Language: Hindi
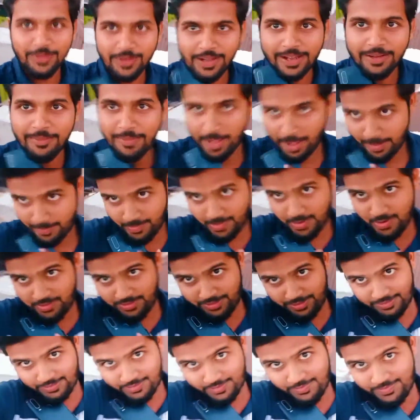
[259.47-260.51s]
तो हम
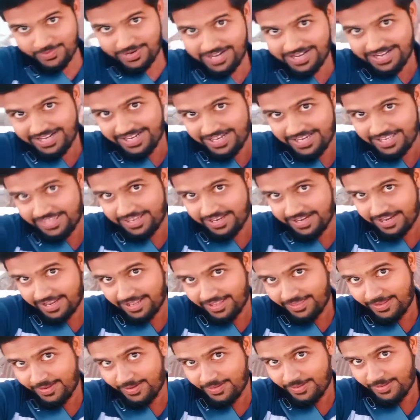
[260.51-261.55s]
आपको जूम करके
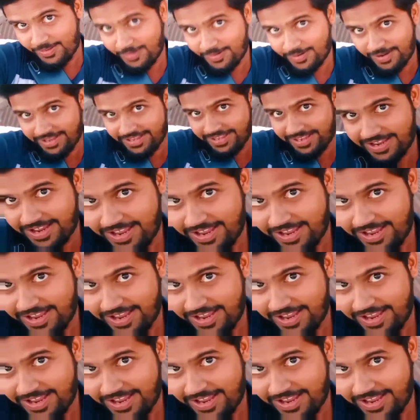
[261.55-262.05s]
दिखाते हैं थोड़ा